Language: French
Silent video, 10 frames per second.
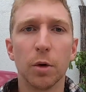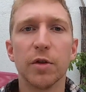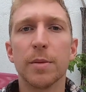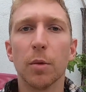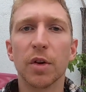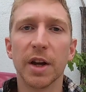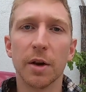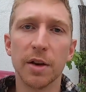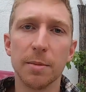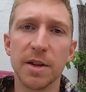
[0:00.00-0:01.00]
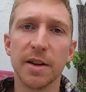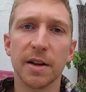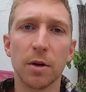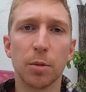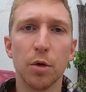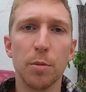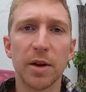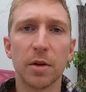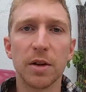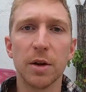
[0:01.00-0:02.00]
Je vais te montrer euh, des petits exemples de
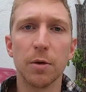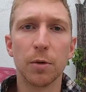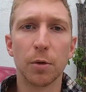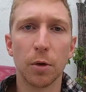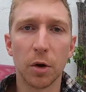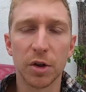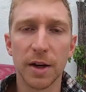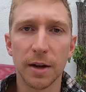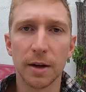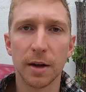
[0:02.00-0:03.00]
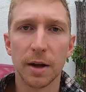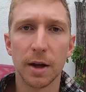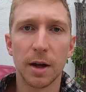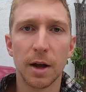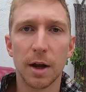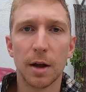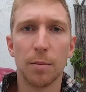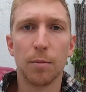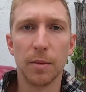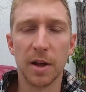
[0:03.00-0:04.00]
personnes qui le font sur leur chaîne
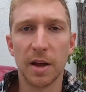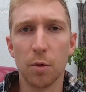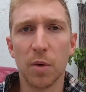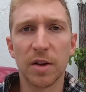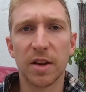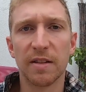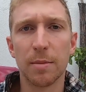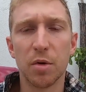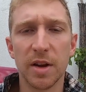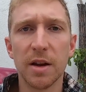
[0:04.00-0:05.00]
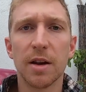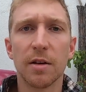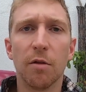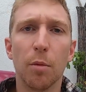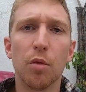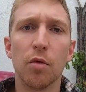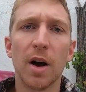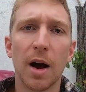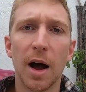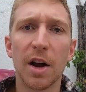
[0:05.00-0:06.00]
et au moins tes abonnés vont
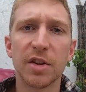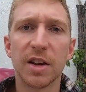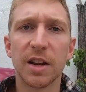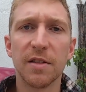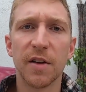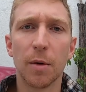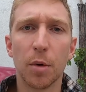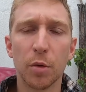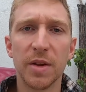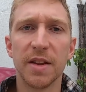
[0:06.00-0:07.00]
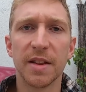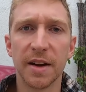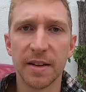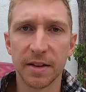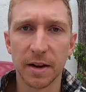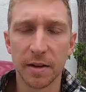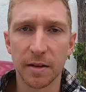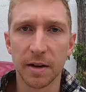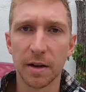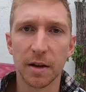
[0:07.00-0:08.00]
pouvoir acheter tes différents produits si ça les
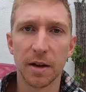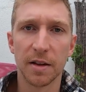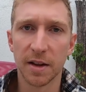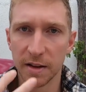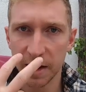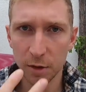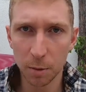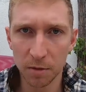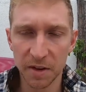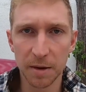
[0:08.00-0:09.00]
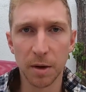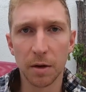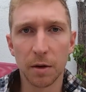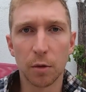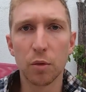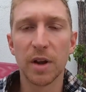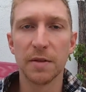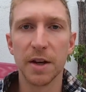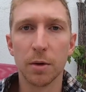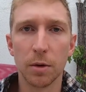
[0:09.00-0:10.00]
intéresse. Et c'est directement visible sous ta
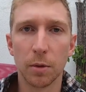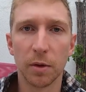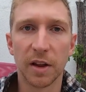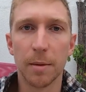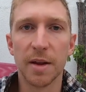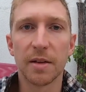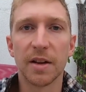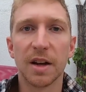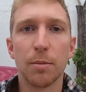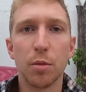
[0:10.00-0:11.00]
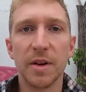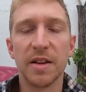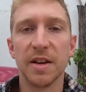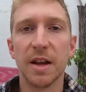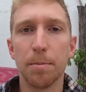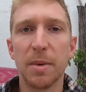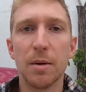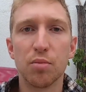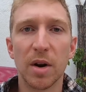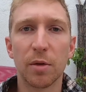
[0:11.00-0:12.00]
vidéo. Donc ce qui est bien, c'est que la publicité est
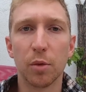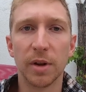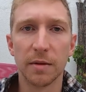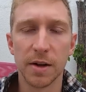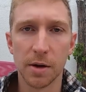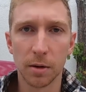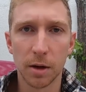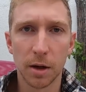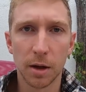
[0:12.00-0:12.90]
pile poil sous ta vidéo.